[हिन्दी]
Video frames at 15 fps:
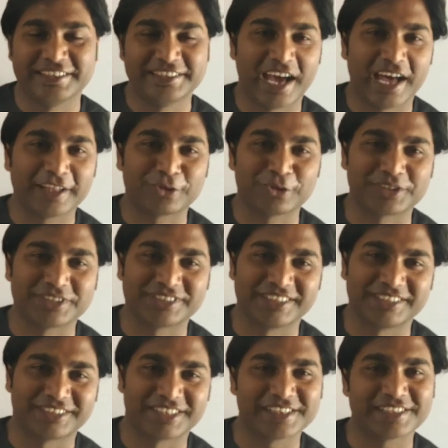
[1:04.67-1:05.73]
या तो
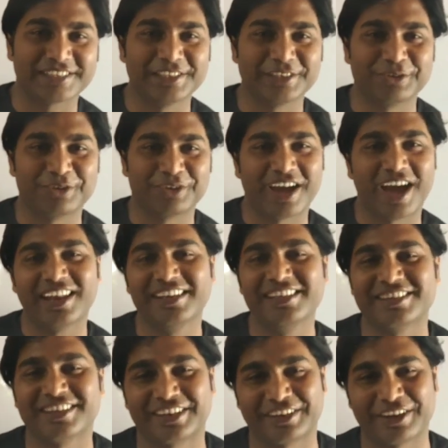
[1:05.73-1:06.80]
किसी टंकी को
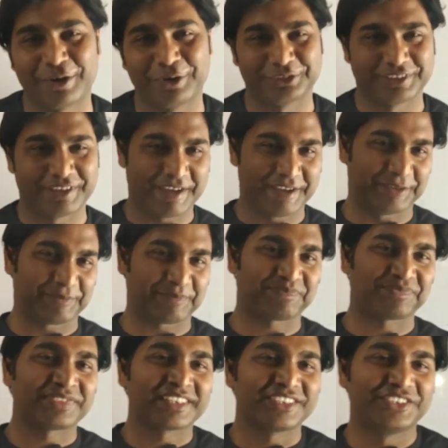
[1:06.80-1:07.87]
खाली करना होता है
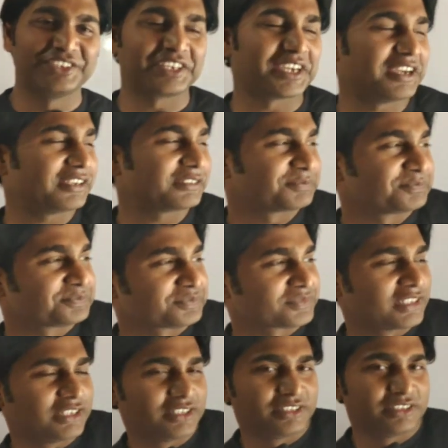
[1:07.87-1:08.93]
ठीक है
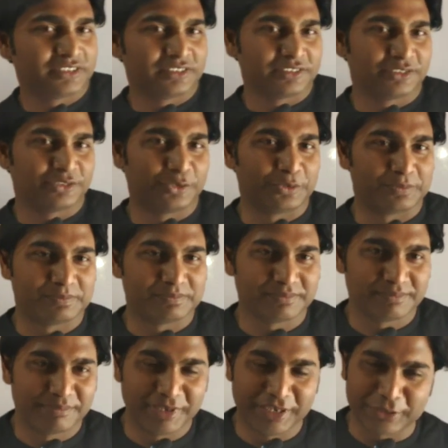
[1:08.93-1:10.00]
तो
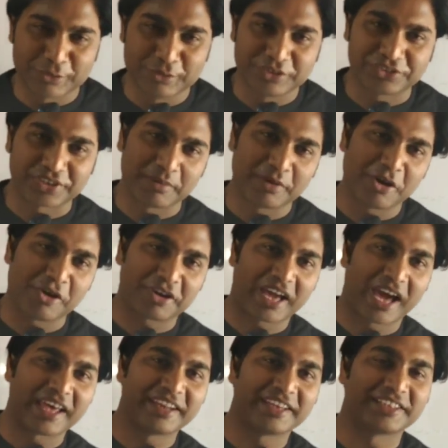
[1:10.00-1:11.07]
बिल्कुल समय और
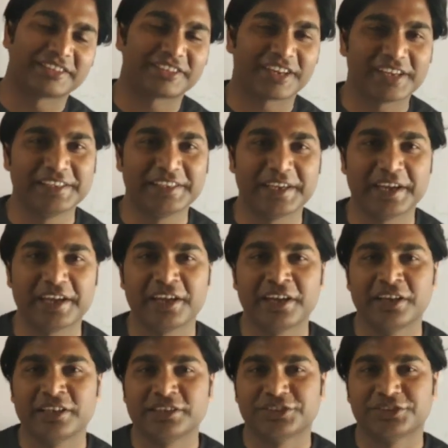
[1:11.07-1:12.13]
कार्य की तरह ही है
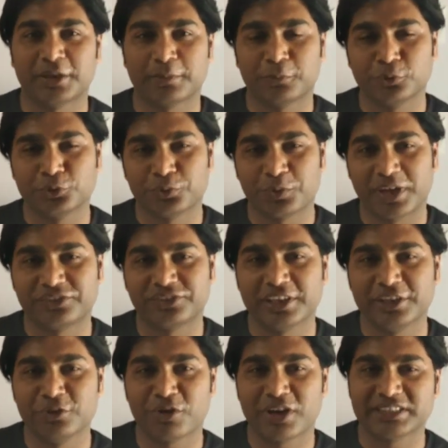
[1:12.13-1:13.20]
सब कुछ वैसे
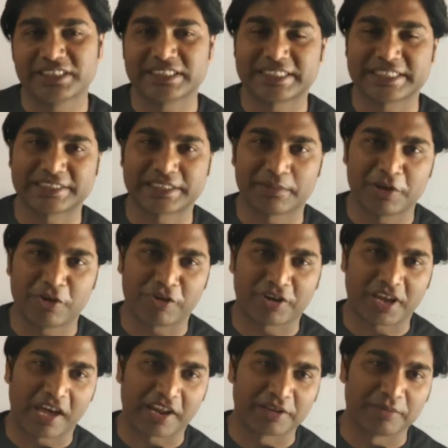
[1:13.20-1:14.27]
ही होगा जैसे समय और
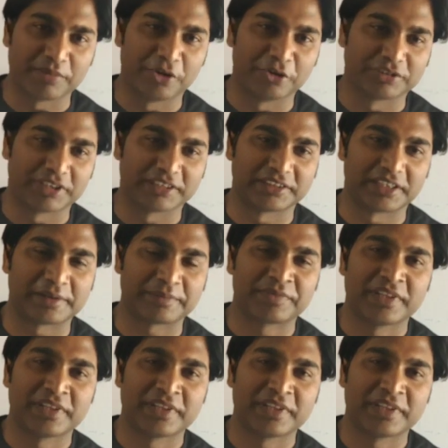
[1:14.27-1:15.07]
कार्य में होता था